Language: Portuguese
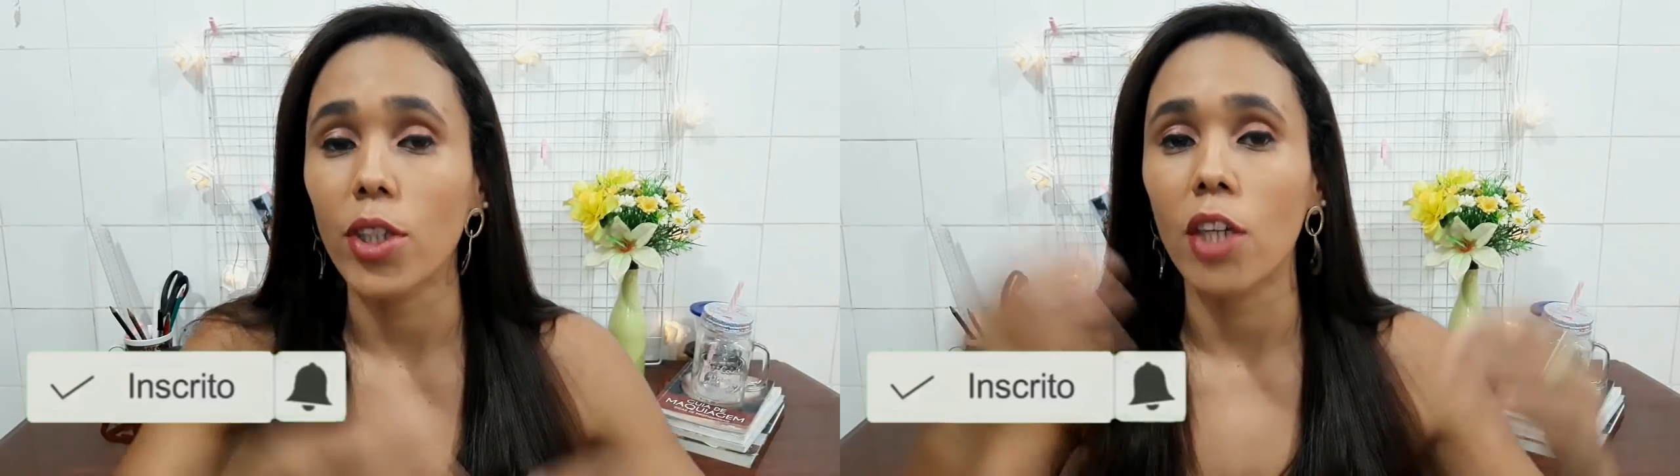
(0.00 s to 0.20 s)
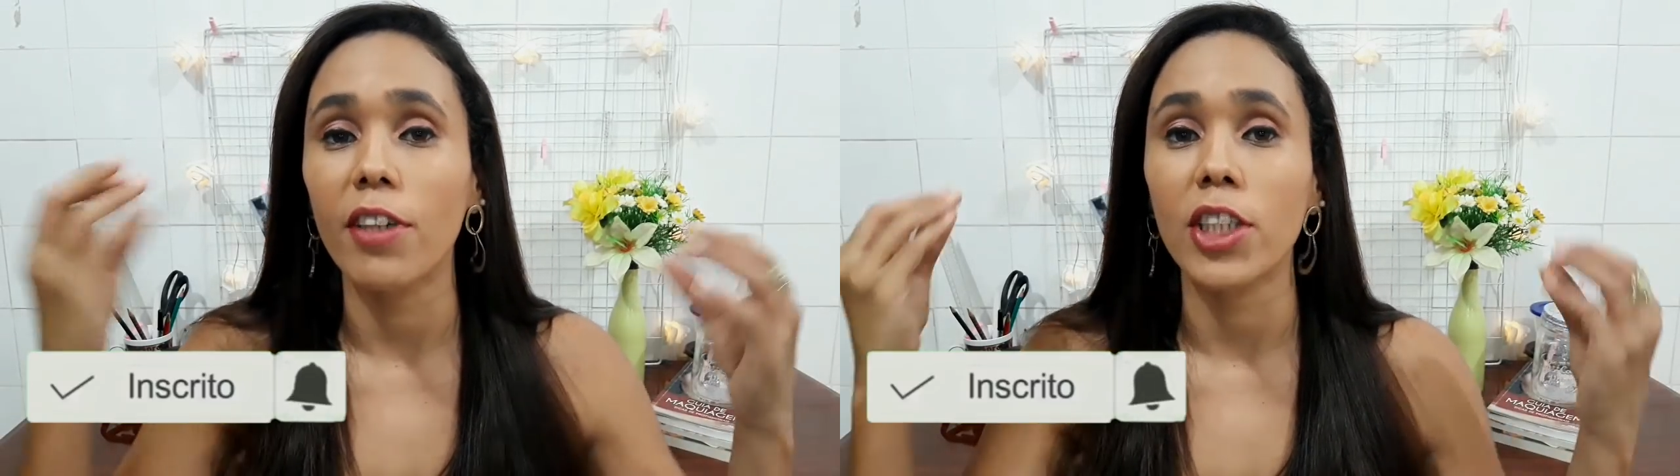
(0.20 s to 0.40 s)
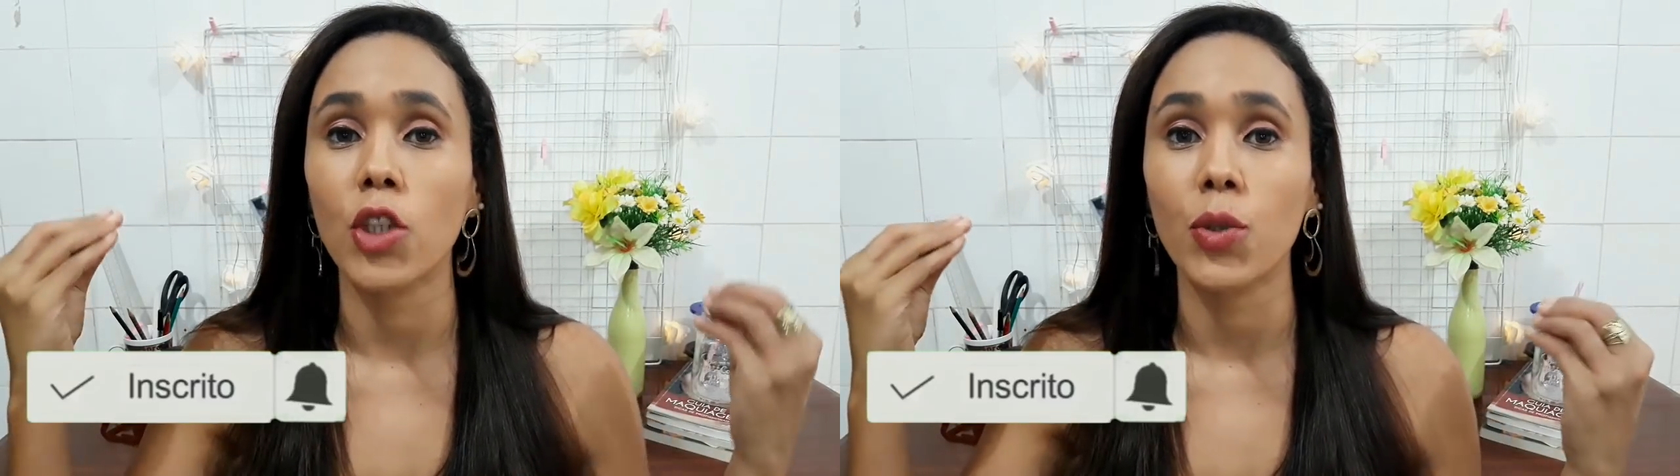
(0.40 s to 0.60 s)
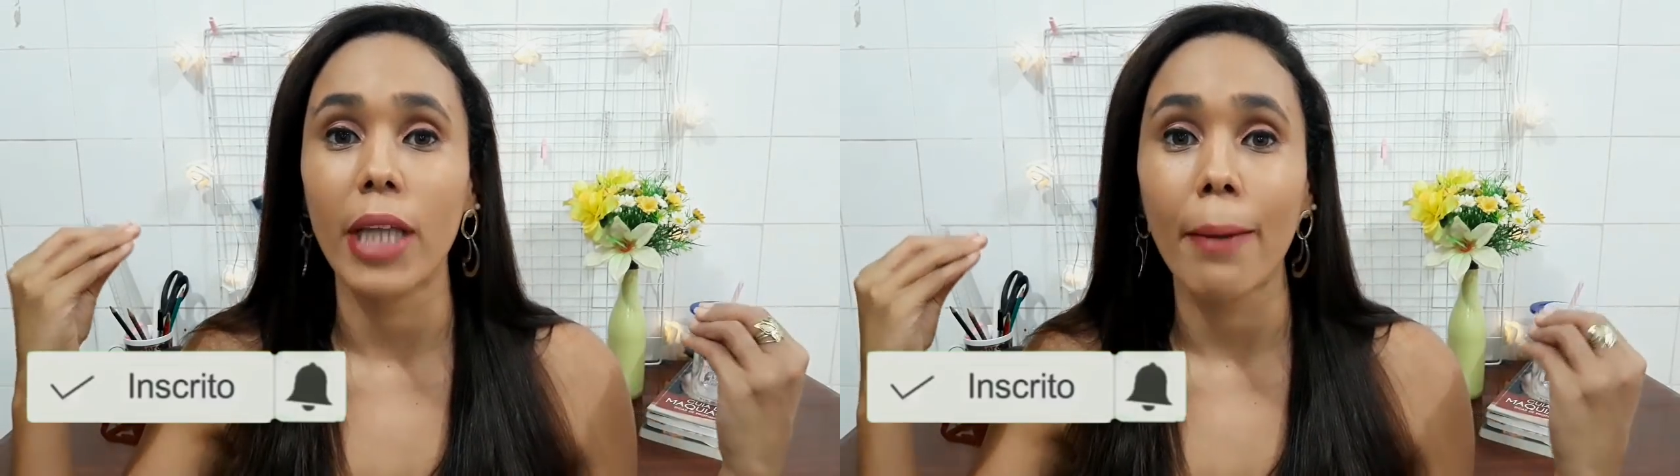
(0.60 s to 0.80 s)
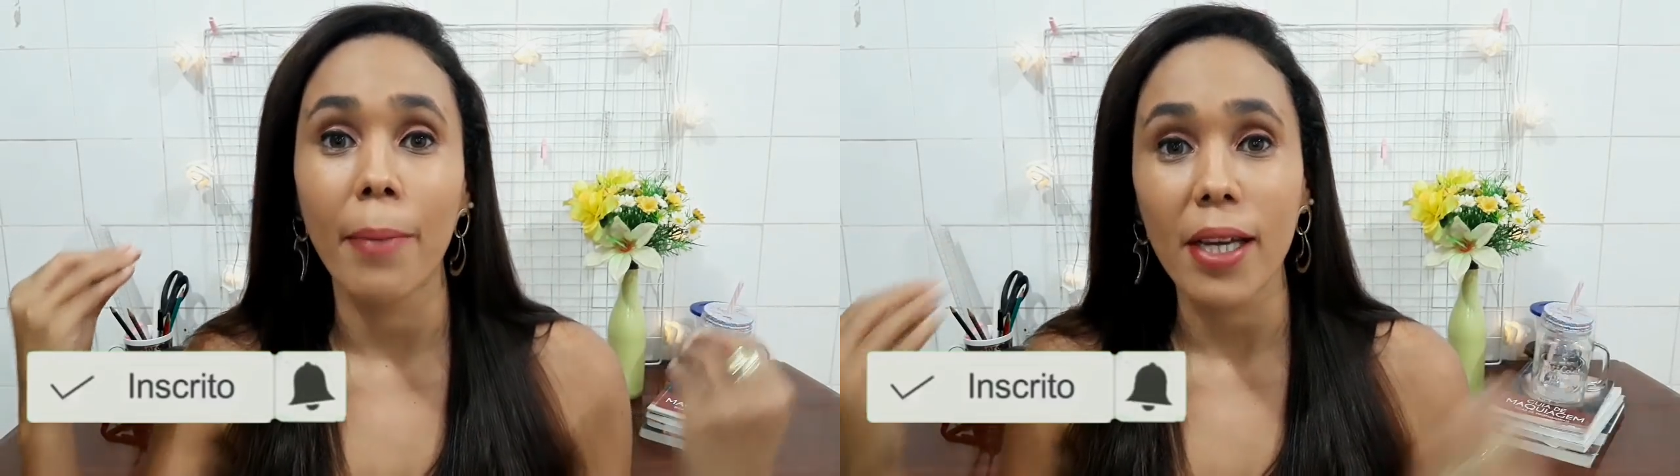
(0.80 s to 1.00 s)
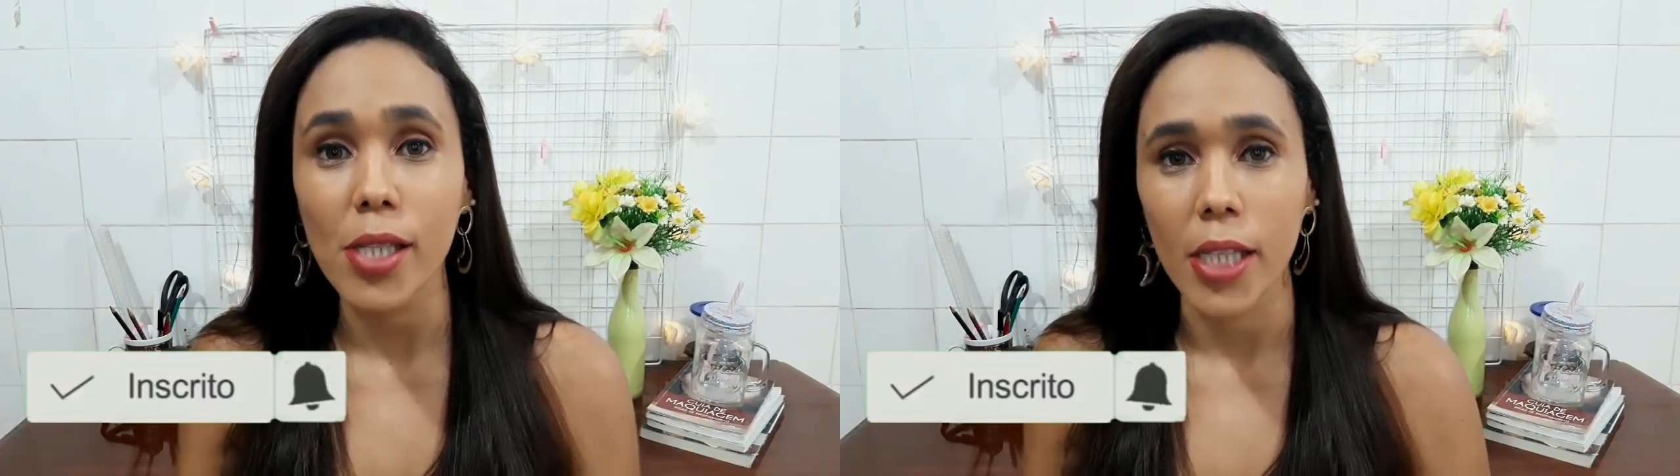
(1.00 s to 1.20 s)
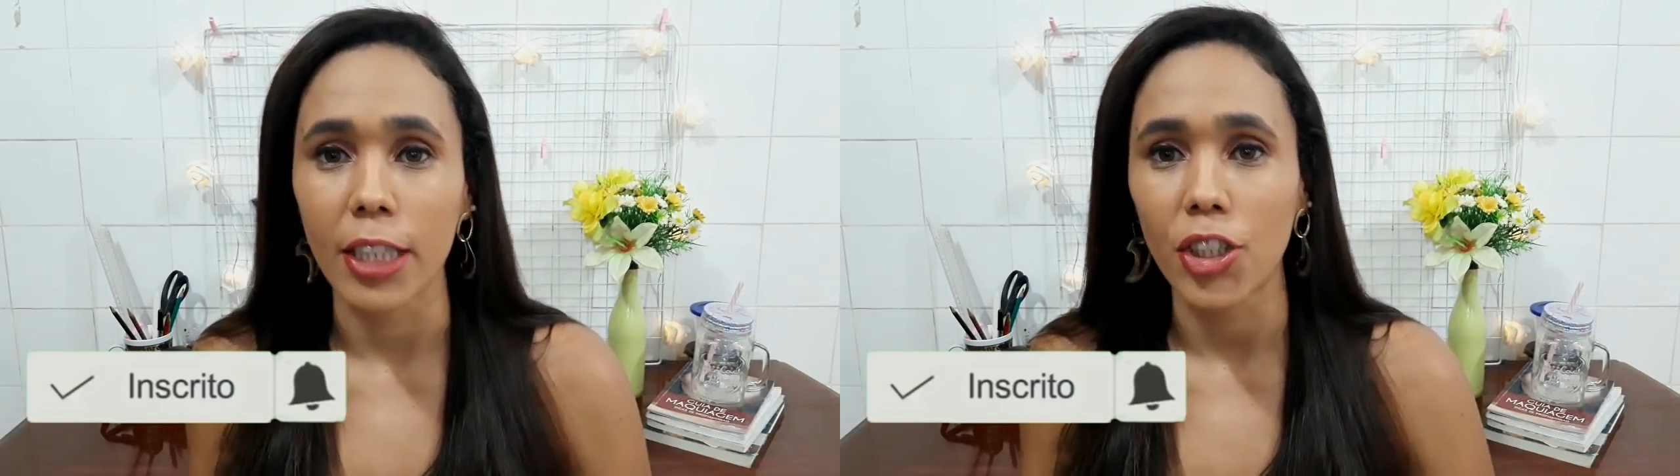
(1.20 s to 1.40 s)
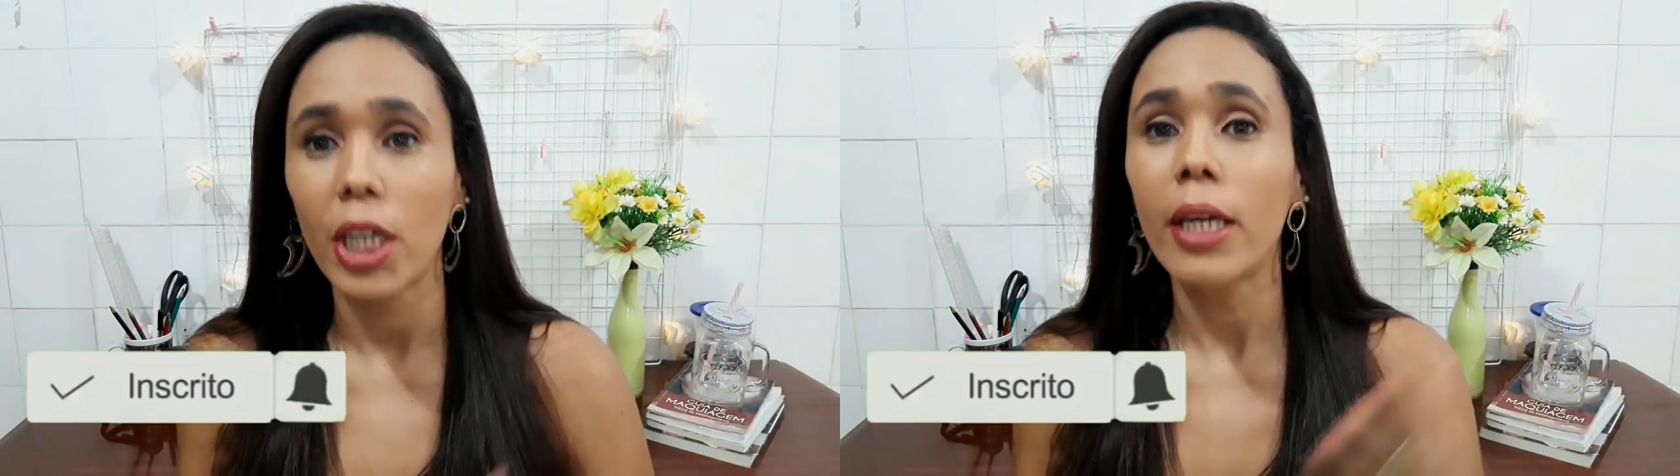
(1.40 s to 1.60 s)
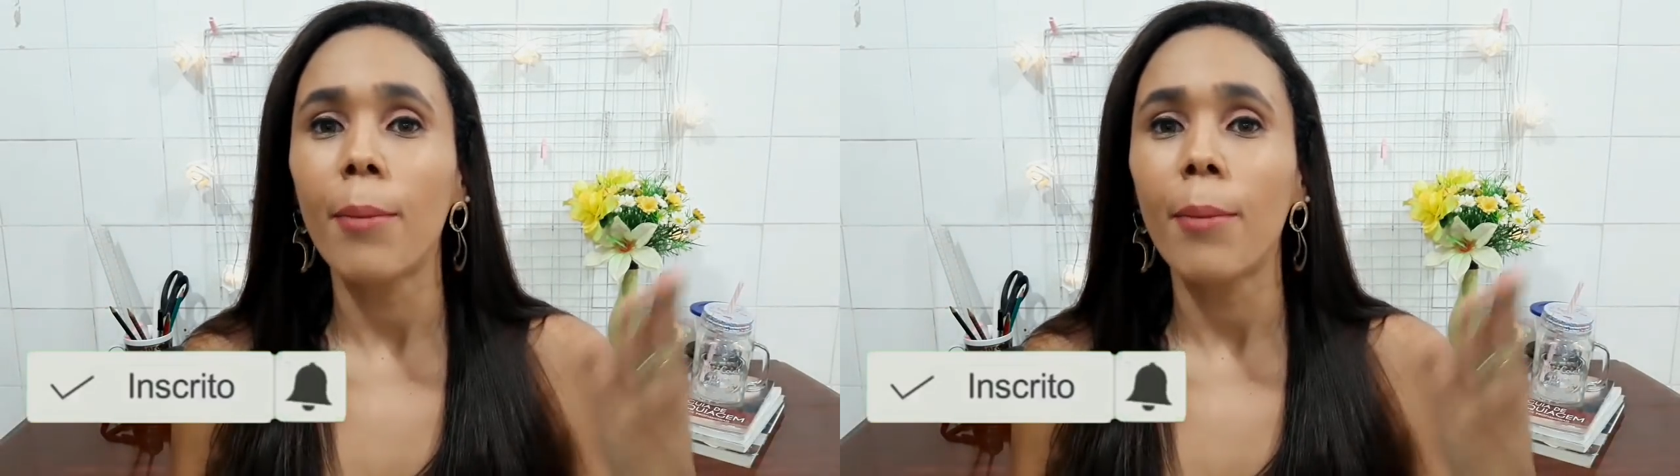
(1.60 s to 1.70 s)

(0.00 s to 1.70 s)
então vai te ajudar bastante.